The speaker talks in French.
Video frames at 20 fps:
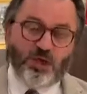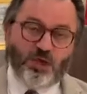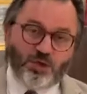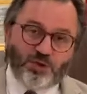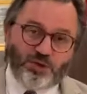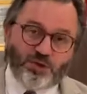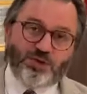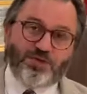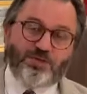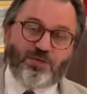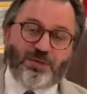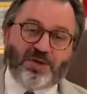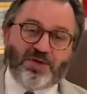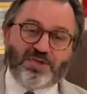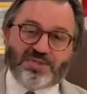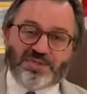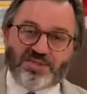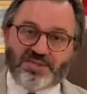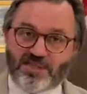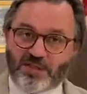Juste vous
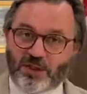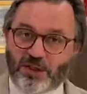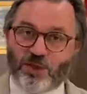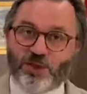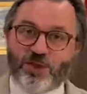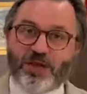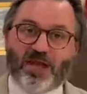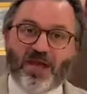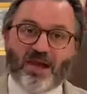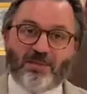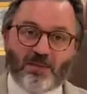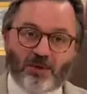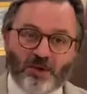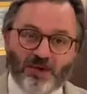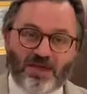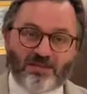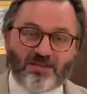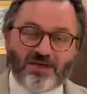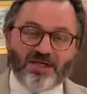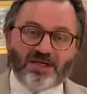préciser que la
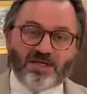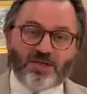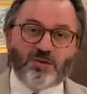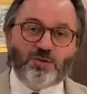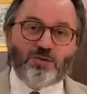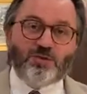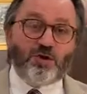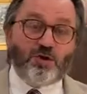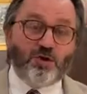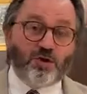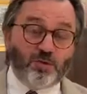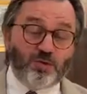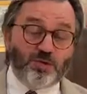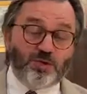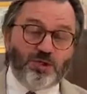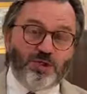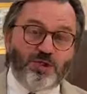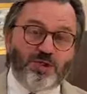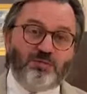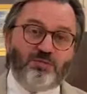programmation de
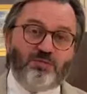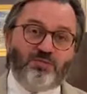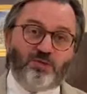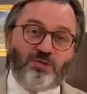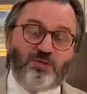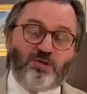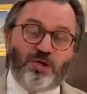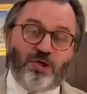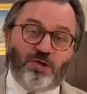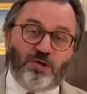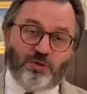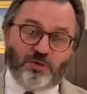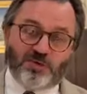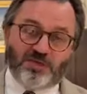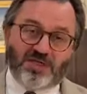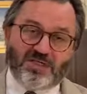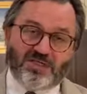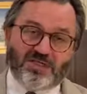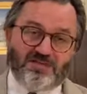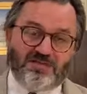l'automne pour euh, nos
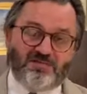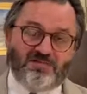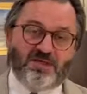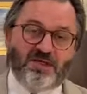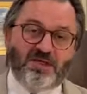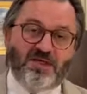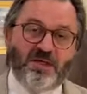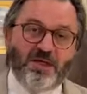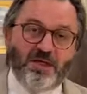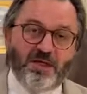activités